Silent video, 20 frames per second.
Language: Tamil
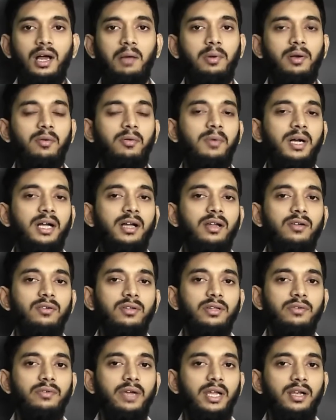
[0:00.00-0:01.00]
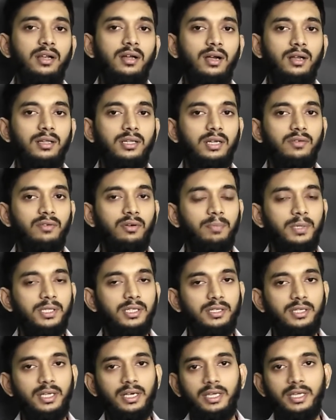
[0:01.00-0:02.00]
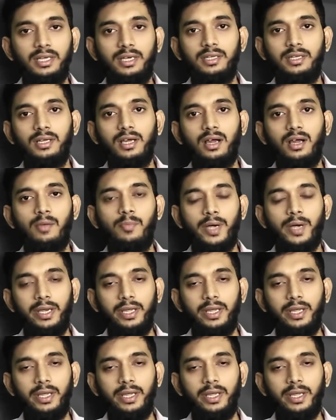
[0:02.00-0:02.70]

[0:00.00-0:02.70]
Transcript: அப்புறமா மக்கள் வந்து வெயில் காலத்தில் வெப்பத்தை தணிக்கிறதுக்காக